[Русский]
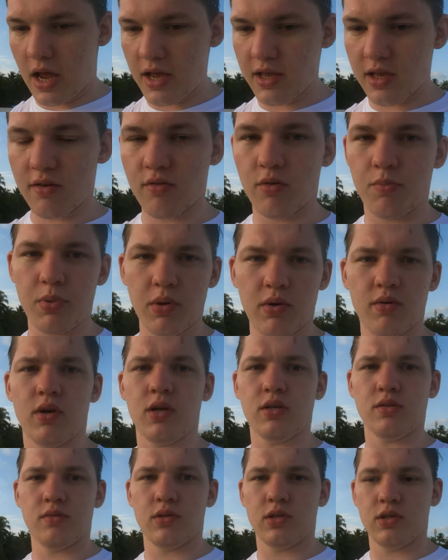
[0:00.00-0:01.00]
а я его первый
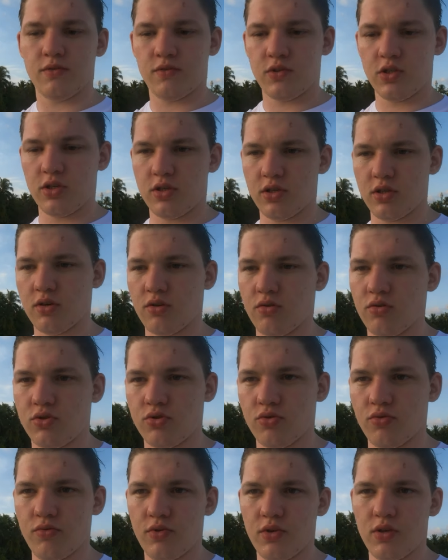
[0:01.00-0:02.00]
раз вообще в жизни,
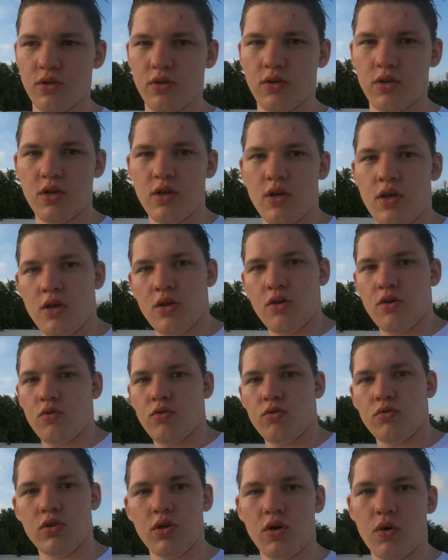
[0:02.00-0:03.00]
короче, увидел, и
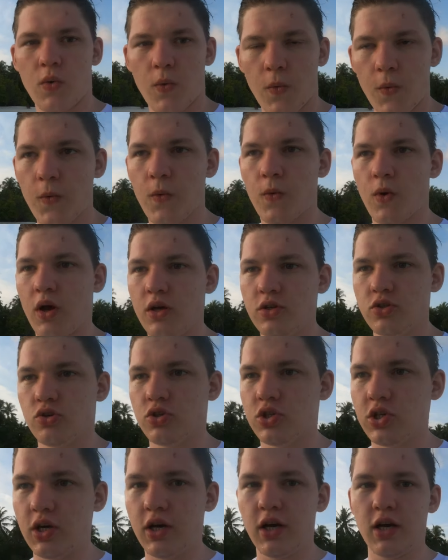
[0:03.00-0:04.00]
он такой, а еще
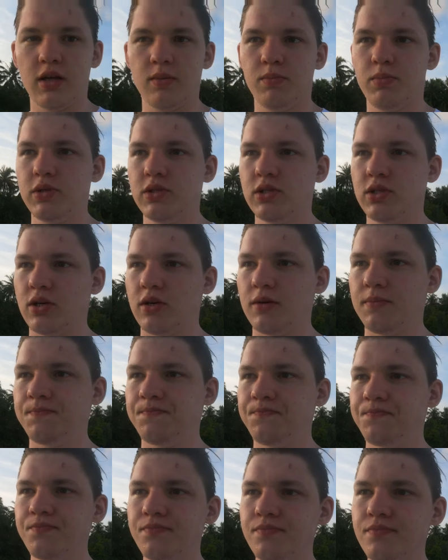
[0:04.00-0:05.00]
шагает быстро.
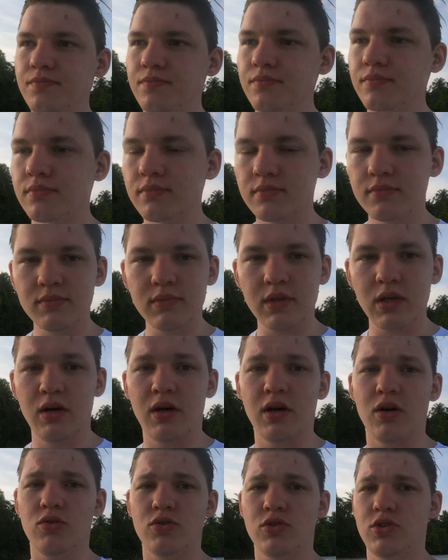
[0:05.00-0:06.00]

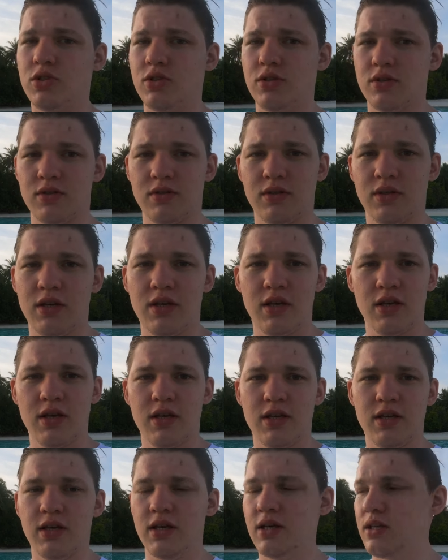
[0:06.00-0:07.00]
Короче,
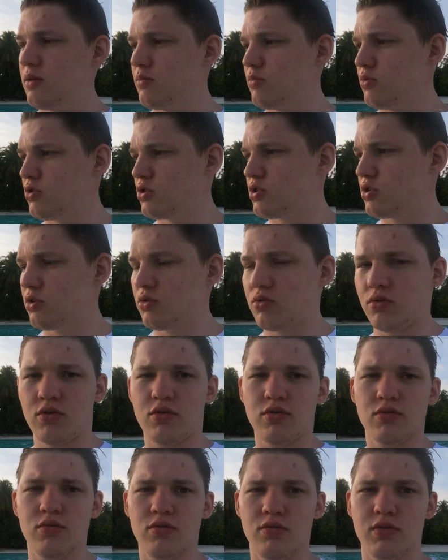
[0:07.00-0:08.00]
я немножко
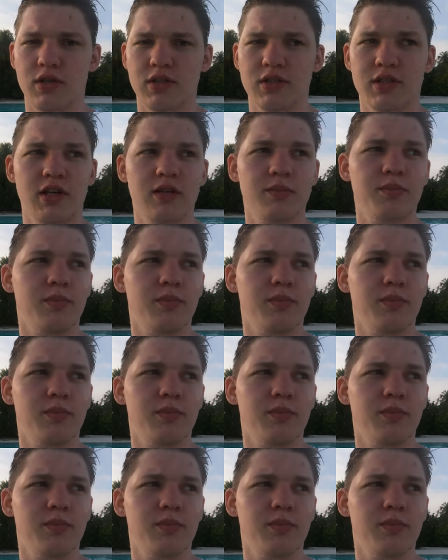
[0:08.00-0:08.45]
трохнул, так сказать,